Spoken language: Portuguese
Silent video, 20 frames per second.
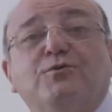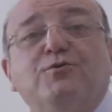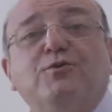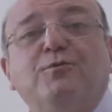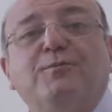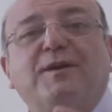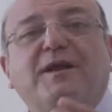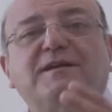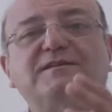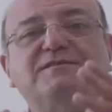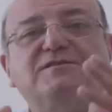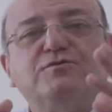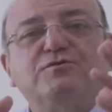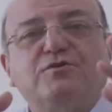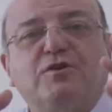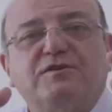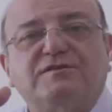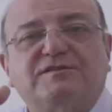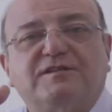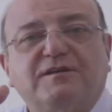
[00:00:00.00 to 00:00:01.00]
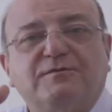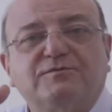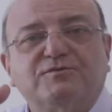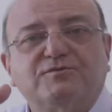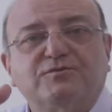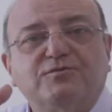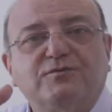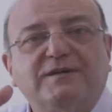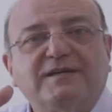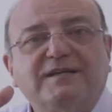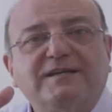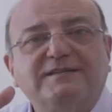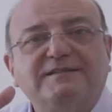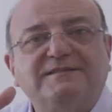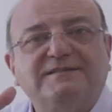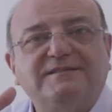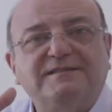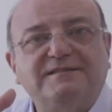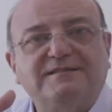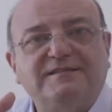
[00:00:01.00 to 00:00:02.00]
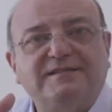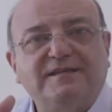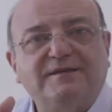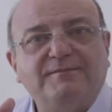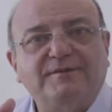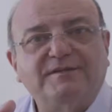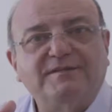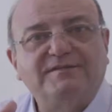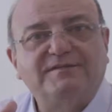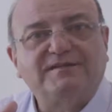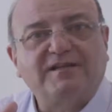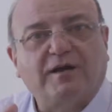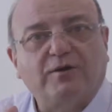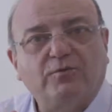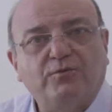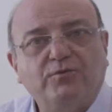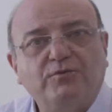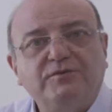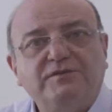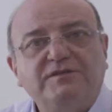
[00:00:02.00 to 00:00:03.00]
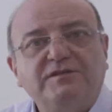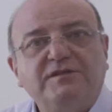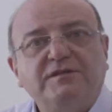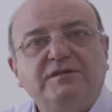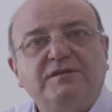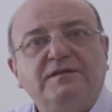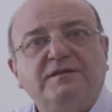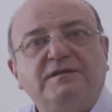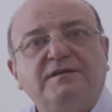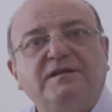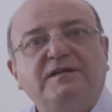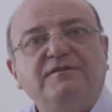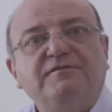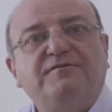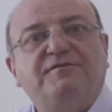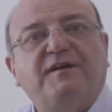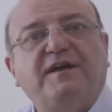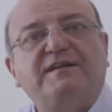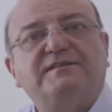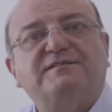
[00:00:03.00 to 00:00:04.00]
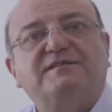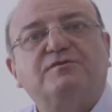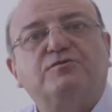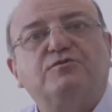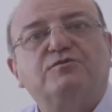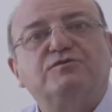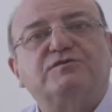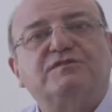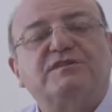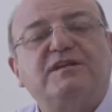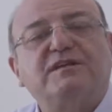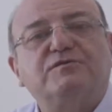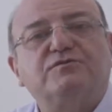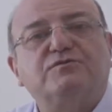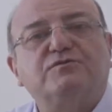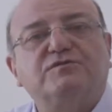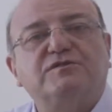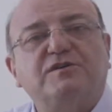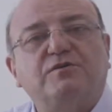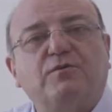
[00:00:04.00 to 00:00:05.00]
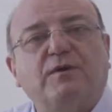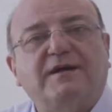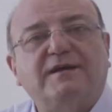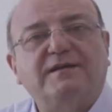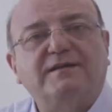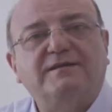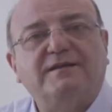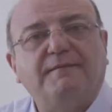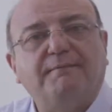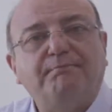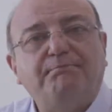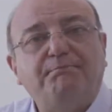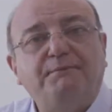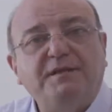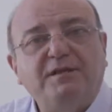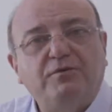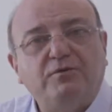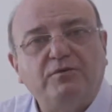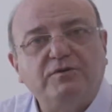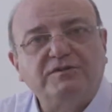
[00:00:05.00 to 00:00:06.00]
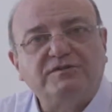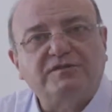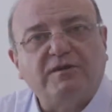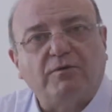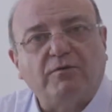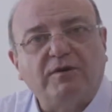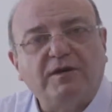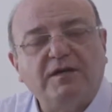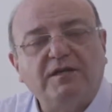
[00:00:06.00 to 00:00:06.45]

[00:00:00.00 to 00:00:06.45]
No Brasil, nós temos um grande sistema de saúde que investe 240 bilhões ao